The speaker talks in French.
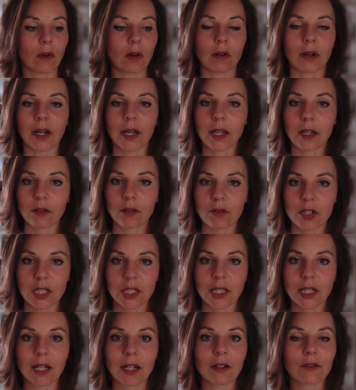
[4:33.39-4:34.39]
en règle
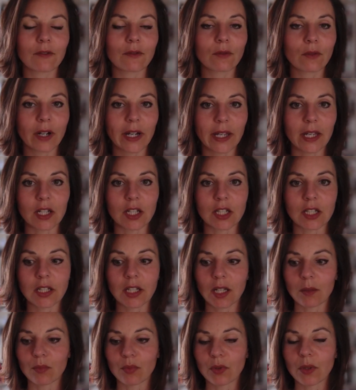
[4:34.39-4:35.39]
générale font
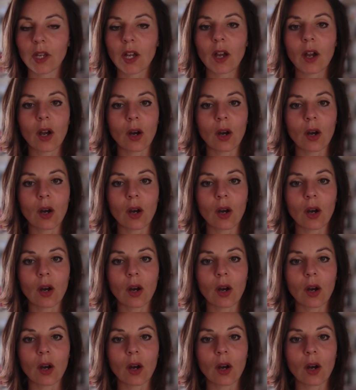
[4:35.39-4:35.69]
réagir et puis